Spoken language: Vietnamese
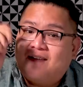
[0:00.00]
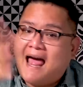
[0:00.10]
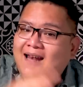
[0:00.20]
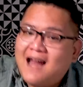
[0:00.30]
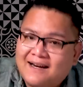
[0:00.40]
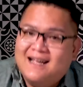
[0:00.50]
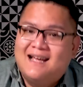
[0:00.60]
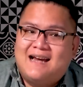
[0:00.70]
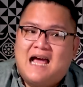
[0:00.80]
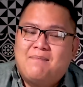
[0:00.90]
flash lên
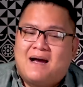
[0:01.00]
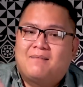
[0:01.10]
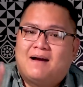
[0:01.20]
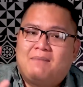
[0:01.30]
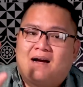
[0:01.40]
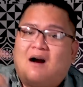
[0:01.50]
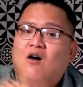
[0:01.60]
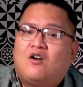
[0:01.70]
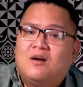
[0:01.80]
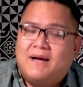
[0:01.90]
để bạn bạn bạn coi
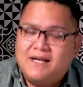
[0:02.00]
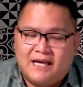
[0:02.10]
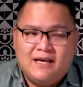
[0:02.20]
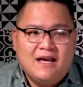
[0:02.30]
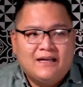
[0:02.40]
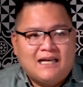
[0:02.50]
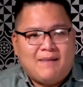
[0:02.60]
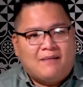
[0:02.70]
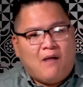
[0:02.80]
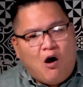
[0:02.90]
coi nó bị cái gì cái
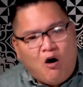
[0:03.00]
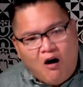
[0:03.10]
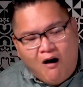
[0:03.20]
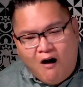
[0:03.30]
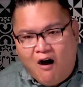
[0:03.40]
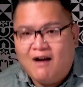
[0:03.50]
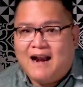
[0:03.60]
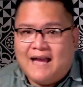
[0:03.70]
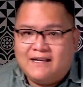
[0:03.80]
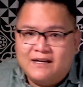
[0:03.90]
bạn bò
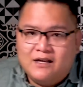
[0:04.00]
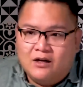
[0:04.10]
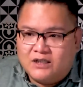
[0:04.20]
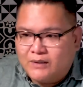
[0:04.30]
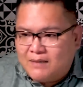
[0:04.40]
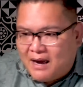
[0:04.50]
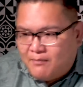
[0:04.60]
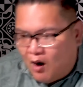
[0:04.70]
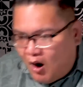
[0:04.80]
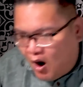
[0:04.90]
lại trên giường xong cái bạn
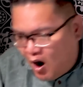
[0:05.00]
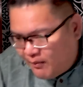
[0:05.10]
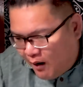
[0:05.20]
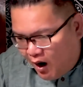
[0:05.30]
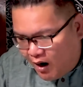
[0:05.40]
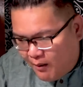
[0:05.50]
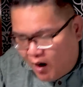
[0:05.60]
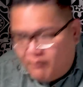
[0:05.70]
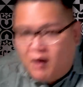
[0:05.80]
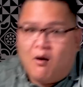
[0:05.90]
mò mò mò
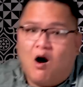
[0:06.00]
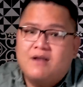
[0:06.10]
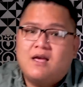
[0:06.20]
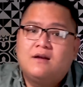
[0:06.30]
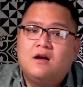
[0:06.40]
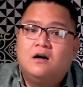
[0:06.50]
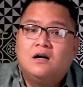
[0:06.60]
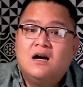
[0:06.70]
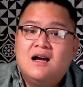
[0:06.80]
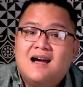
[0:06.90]
mò mò ở trên giường
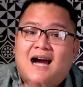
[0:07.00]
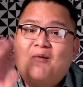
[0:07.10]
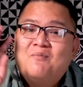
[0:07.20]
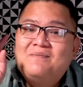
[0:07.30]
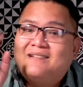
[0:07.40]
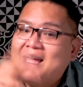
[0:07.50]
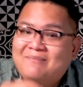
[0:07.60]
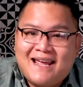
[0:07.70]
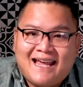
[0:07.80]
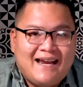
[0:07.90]
không tìm
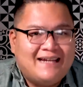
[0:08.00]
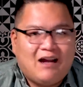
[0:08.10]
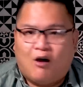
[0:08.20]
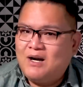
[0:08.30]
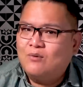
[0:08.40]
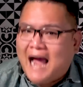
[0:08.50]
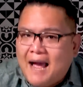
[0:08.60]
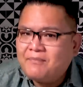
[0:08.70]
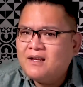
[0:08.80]
thấy cái điện thoại đâu cả